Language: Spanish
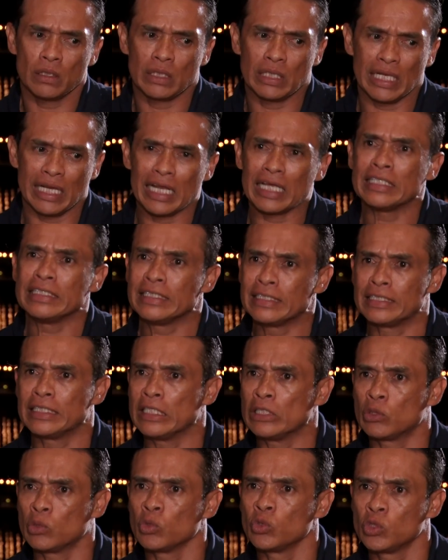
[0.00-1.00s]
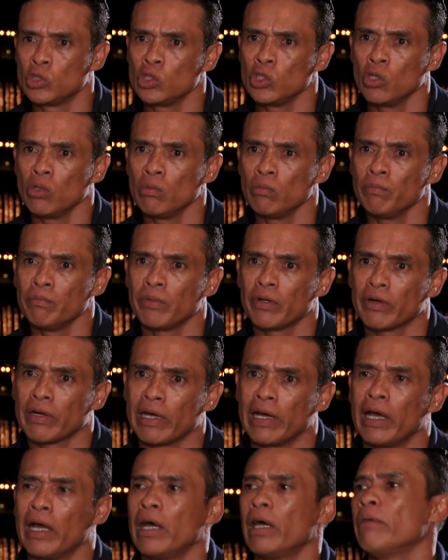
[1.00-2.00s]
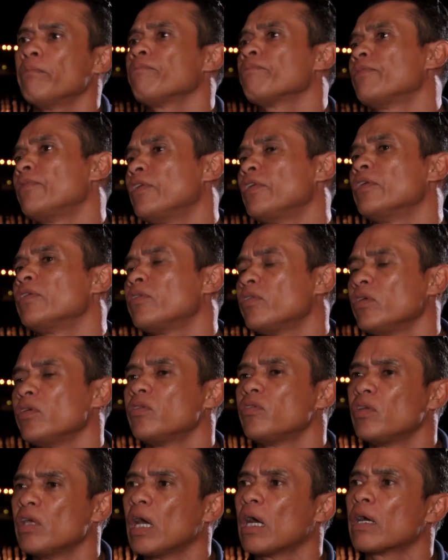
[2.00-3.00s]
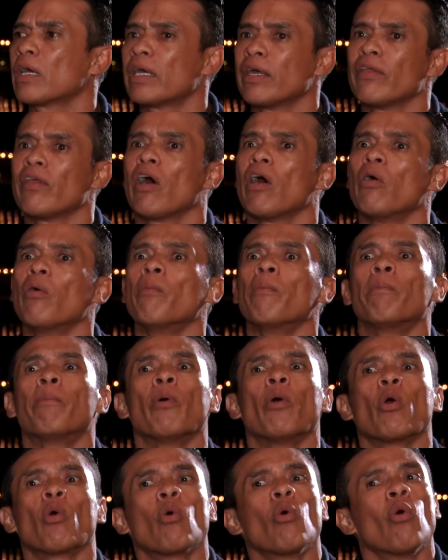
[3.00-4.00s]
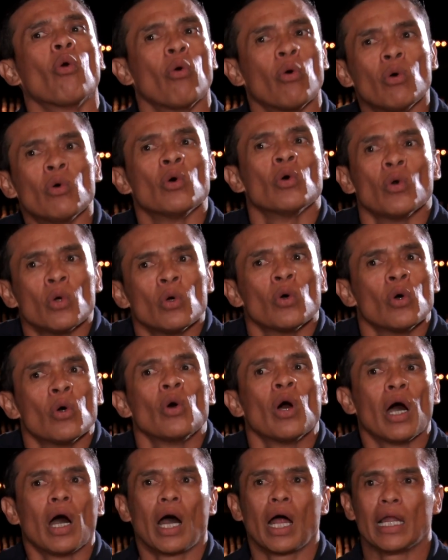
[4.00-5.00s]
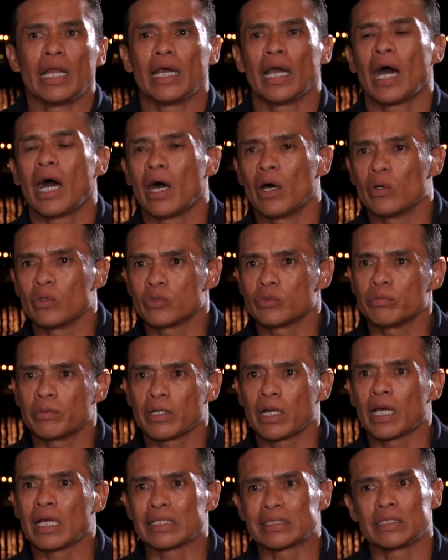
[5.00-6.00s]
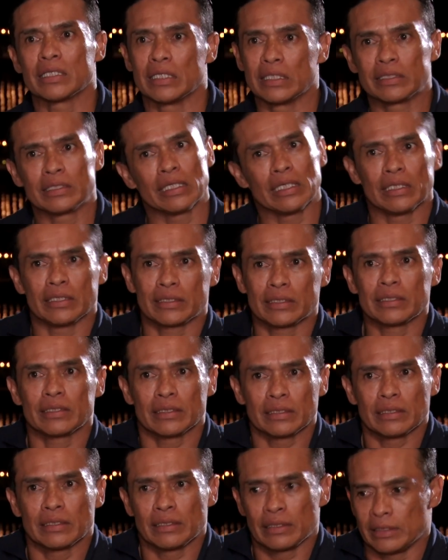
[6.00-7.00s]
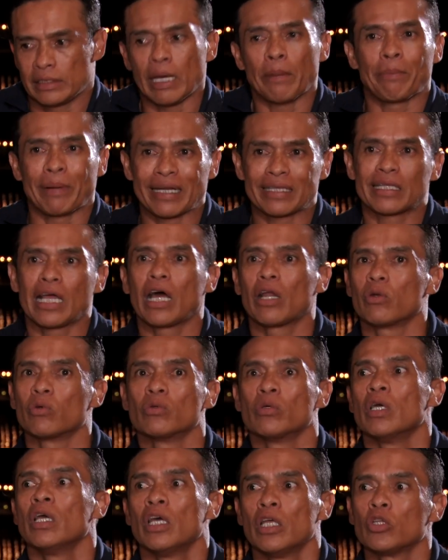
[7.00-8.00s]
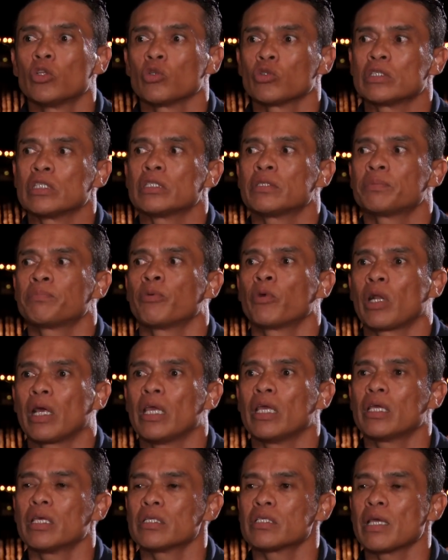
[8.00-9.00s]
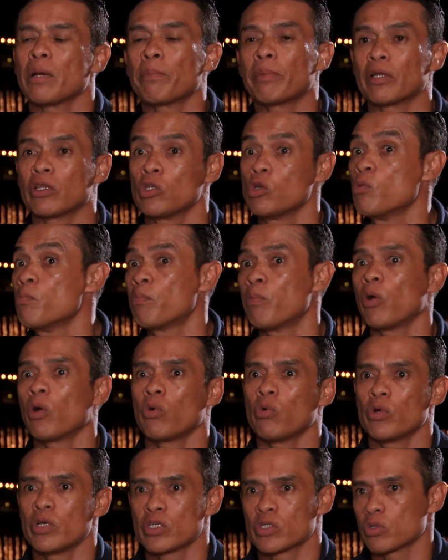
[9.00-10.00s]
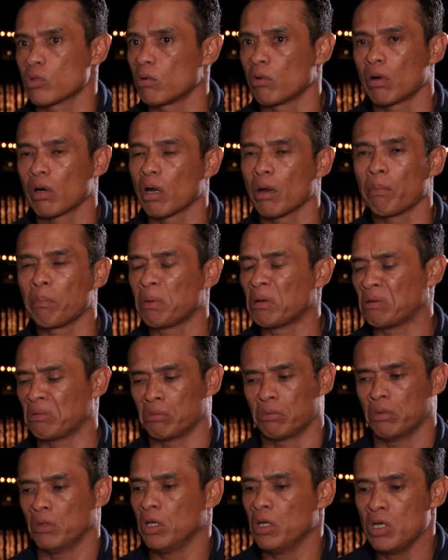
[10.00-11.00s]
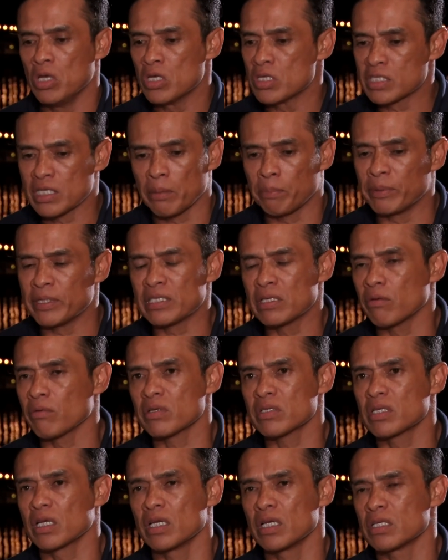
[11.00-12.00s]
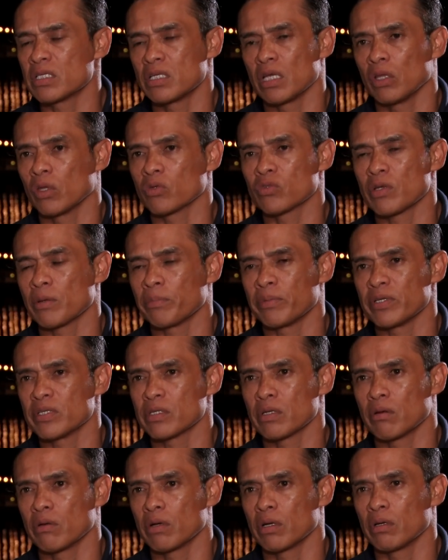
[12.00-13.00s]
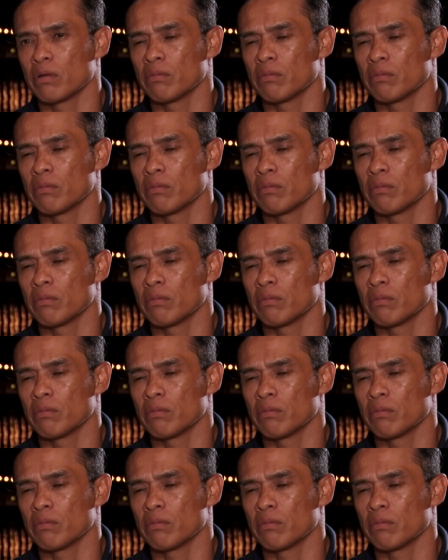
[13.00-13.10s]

de la institución, ¿verdad? Sí, sí, sí han quedado un poco alejados, ¿verdad? Se, apartaron. Entonces, por ahí que se ha perdido un poco eso, ¿verdad? Pero prisa va a seguir siendo Saprisa,